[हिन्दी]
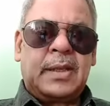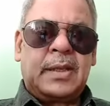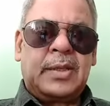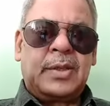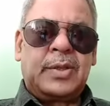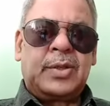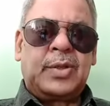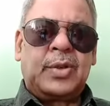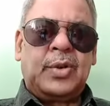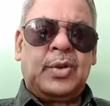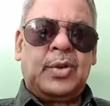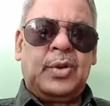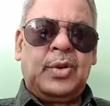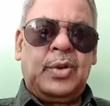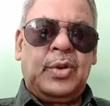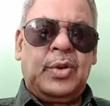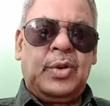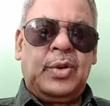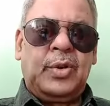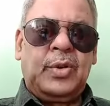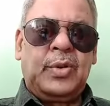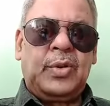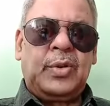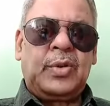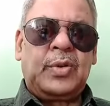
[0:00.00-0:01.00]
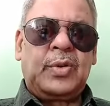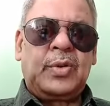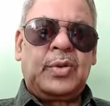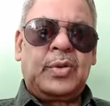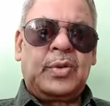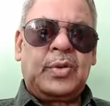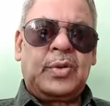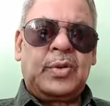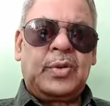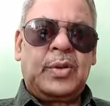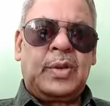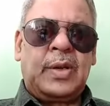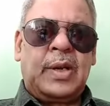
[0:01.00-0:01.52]
जो
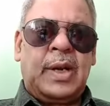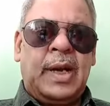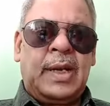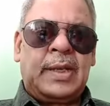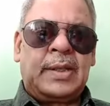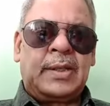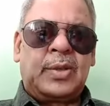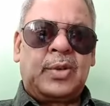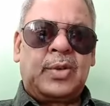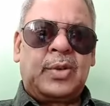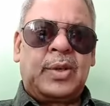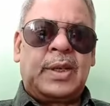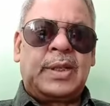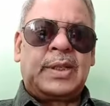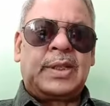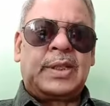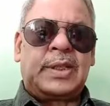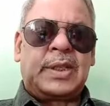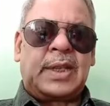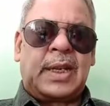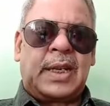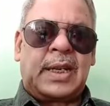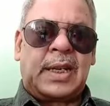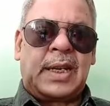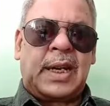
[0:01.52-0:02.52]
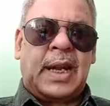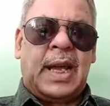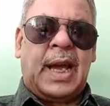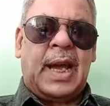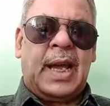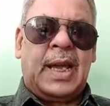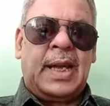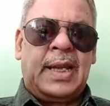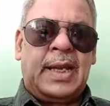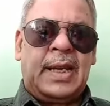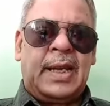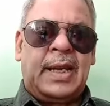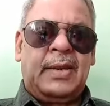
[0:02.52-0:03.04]
आंदोलन चल रहा
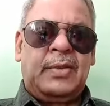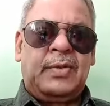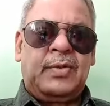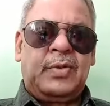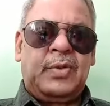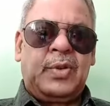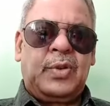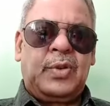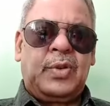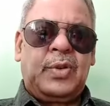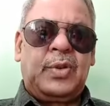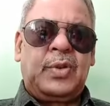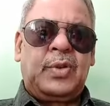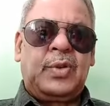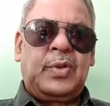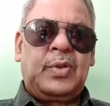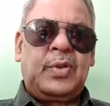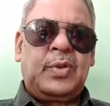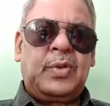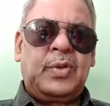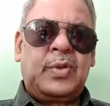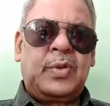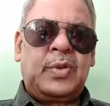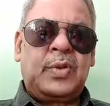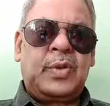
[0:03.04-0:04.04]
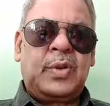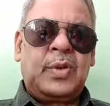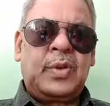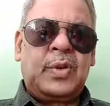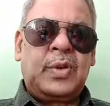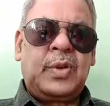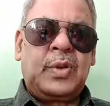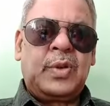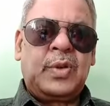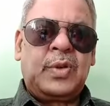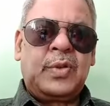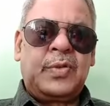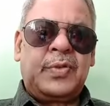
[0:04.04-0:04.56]
है वो
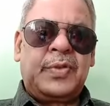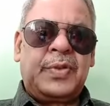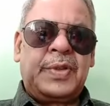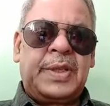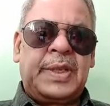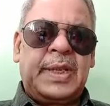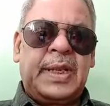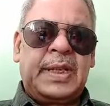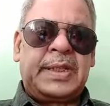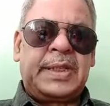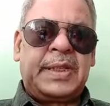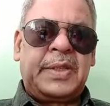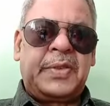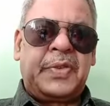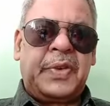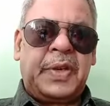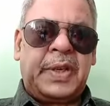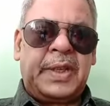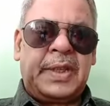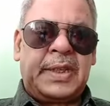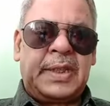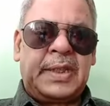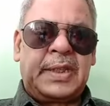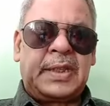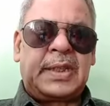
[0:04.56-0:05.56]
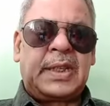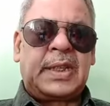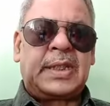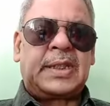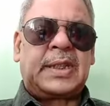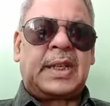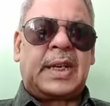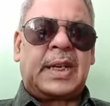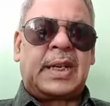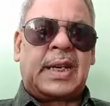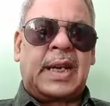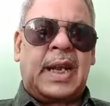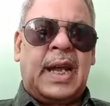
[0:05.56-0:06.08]
विदेशी फंडिंग से
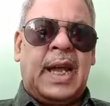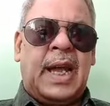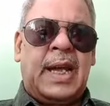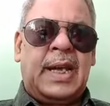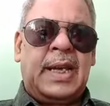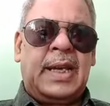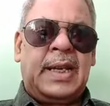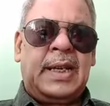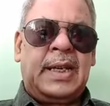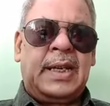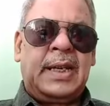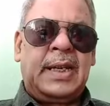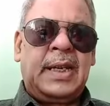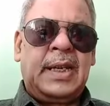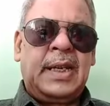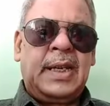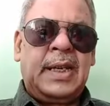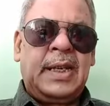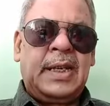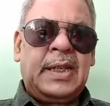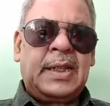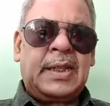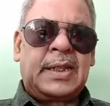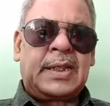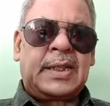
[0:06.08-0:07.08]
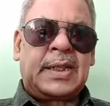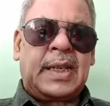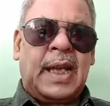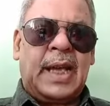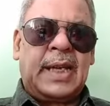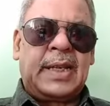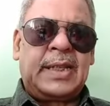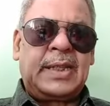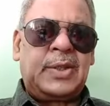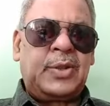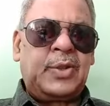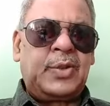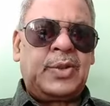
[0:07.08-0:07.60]
चल रहा है
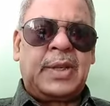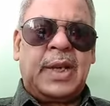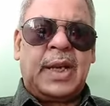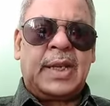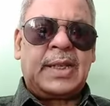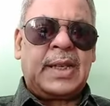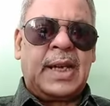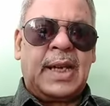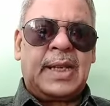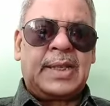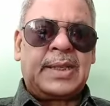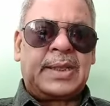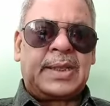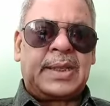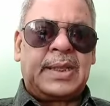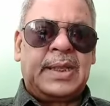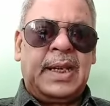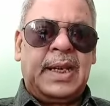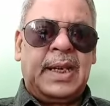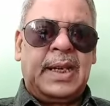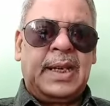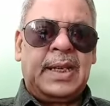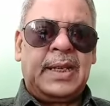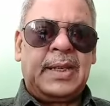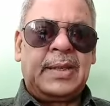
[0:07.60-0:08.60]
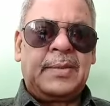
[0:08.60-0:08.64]
सारी दुनिया जानती है